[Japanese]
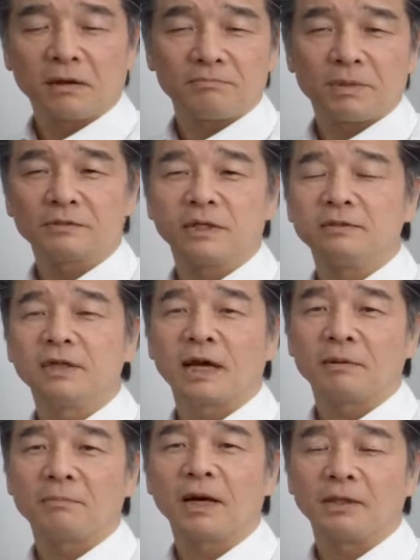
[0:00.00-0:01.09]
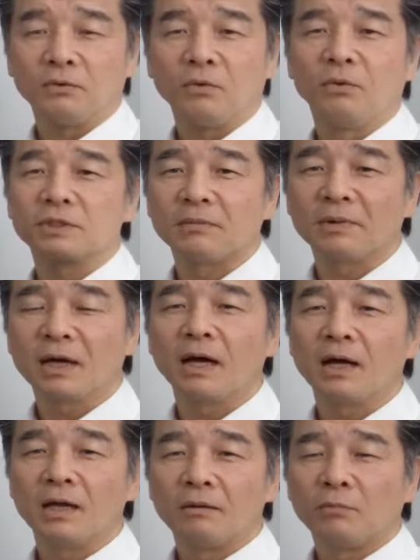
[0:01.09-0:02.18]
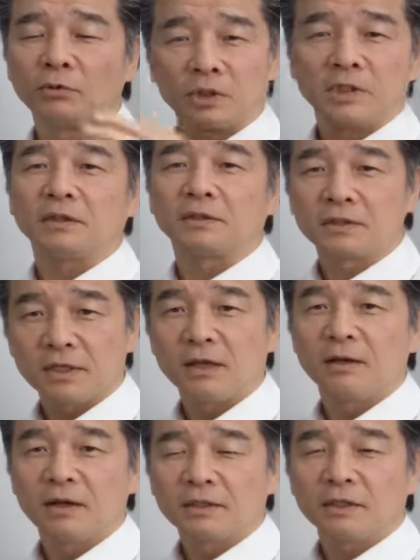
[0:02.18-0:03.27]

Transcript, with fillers: 何百年ぐらいか前の王様が持ってきたんですね。